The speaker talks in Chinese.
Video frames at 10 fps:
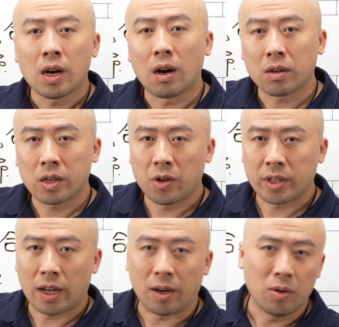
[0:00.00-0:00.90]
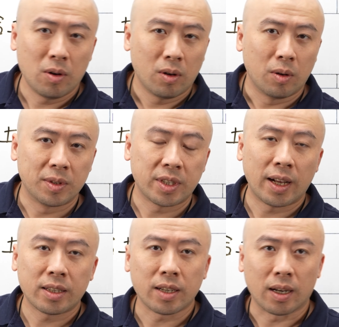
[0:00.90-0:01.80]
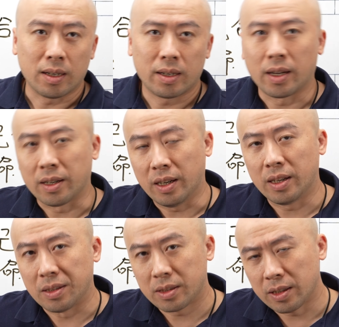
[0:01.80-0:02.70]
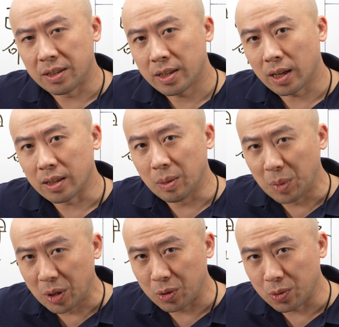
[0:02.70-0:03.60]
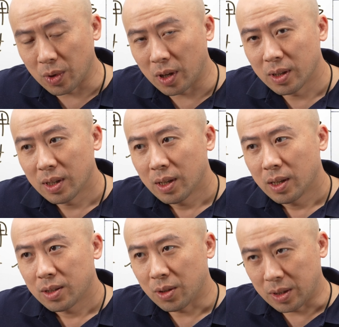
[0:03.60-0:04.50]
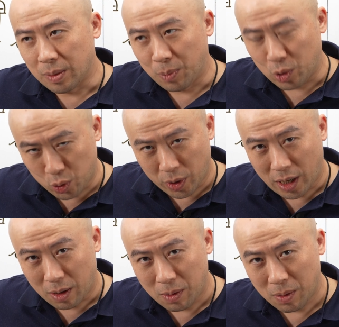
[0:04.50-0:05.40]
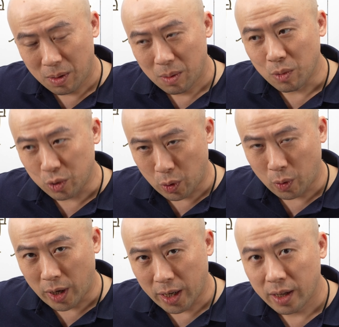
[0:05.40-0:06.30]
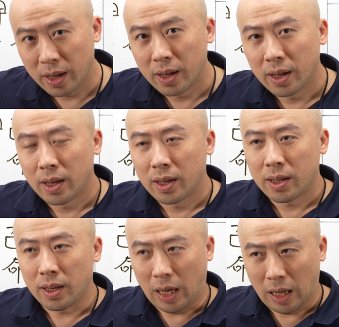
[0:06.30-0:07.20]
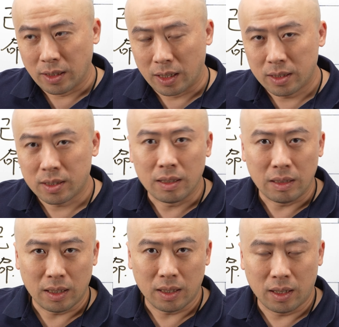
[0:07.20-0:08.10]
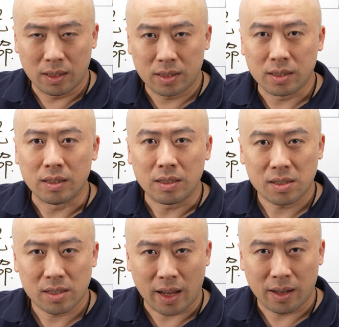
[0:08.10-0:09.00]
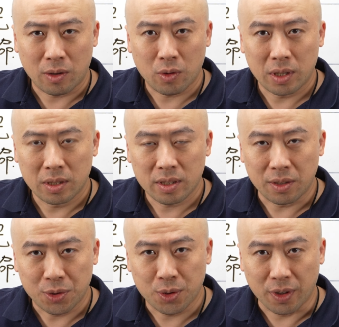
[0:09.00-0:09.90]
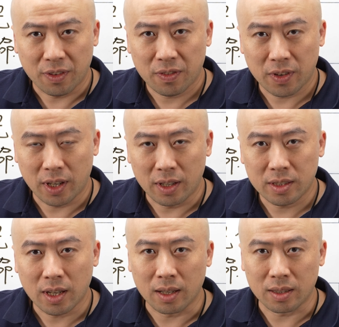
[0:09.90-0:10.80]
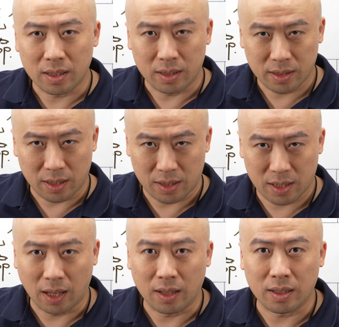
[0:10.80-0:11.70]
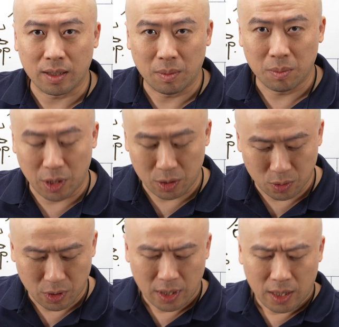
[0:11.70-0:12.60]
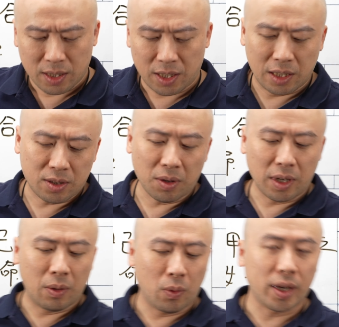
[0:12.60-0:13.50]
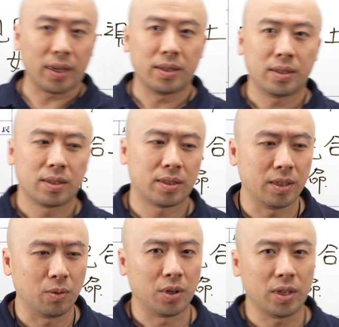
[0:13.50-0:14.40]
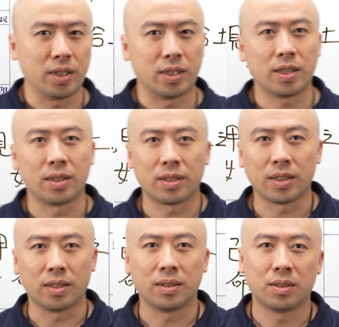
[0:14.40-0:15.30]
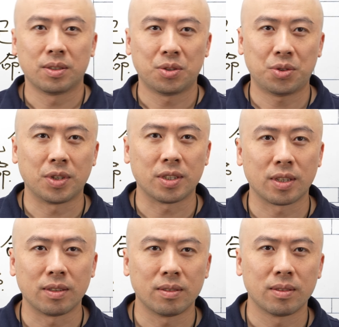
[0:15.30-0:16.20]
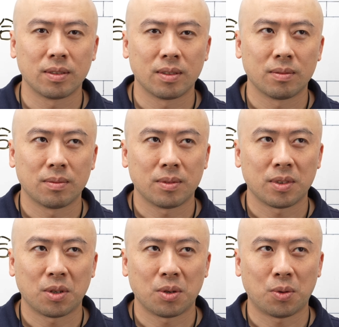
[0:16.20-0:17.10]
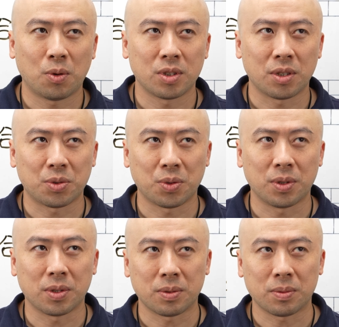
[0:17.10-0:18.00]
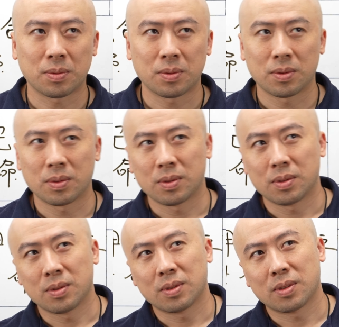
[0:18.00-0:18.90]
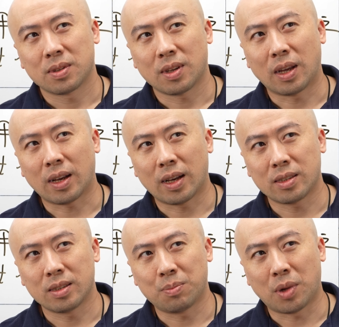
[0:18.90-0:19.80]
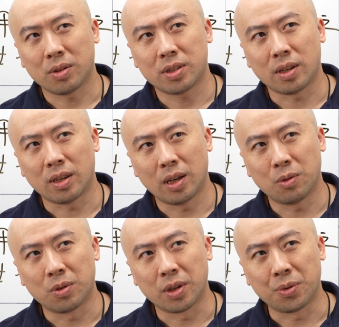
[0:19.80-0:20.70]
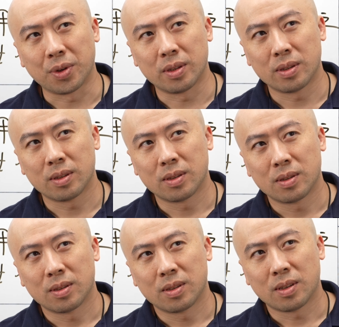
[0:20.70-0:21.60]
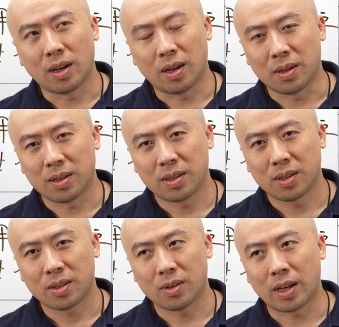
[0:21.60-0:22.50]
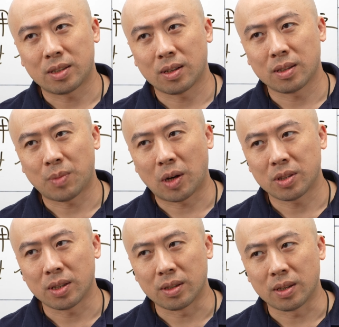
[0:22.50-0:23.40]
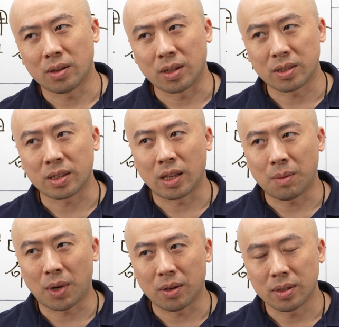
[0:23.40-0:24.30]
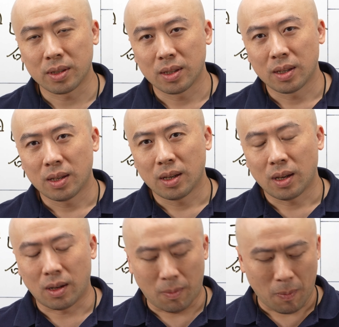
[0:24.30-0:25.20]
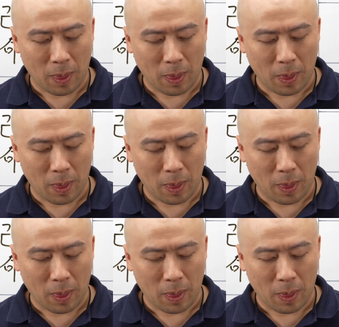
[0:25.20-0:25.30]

好，各位网友好，我们今天来讲两个很正向的命主哦，就是不作妖，不作怪，人生一直三观正确，非常的正向的命主。其中一位是我以前的学生，或者说应该是保险业务人员啊，有台车的保险呢，好像是给他保的。